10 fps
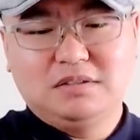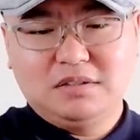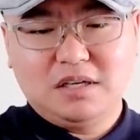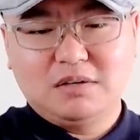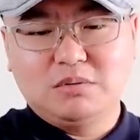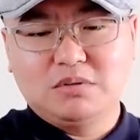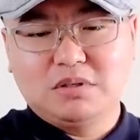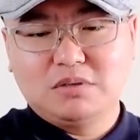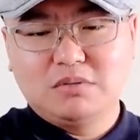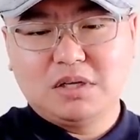这个我觉
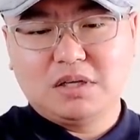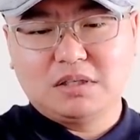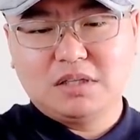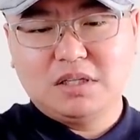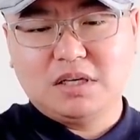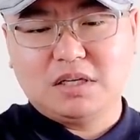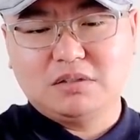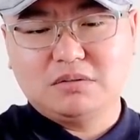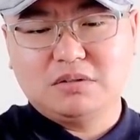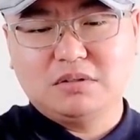得共产党这一点
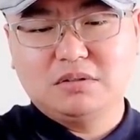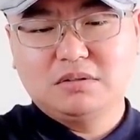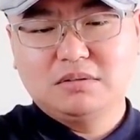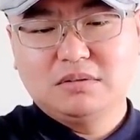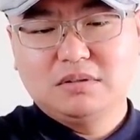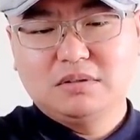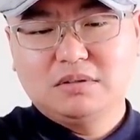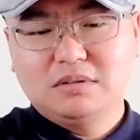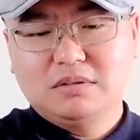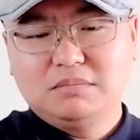就是
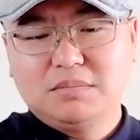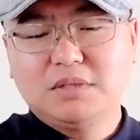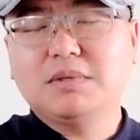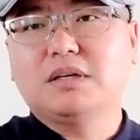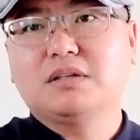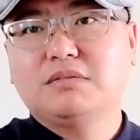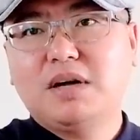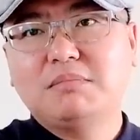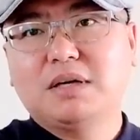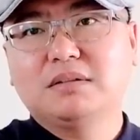凭本事吃
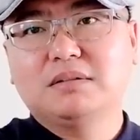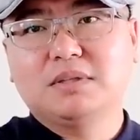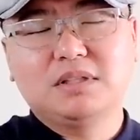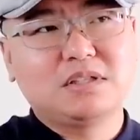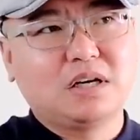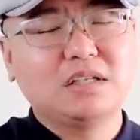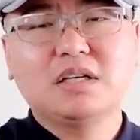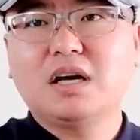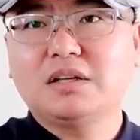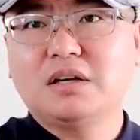饭嘛，就是你成
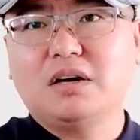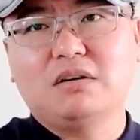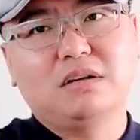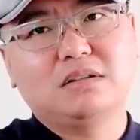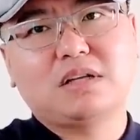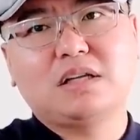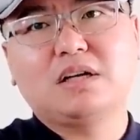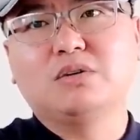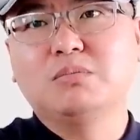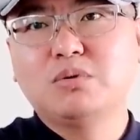绩干的好了，大
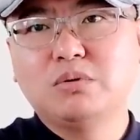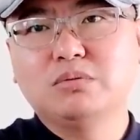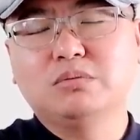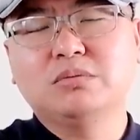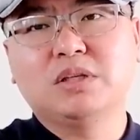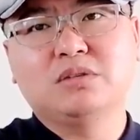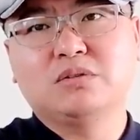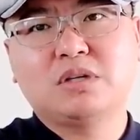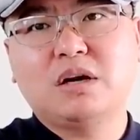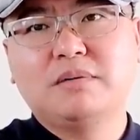家有目共睹，那你就
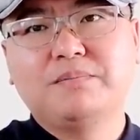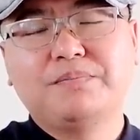上。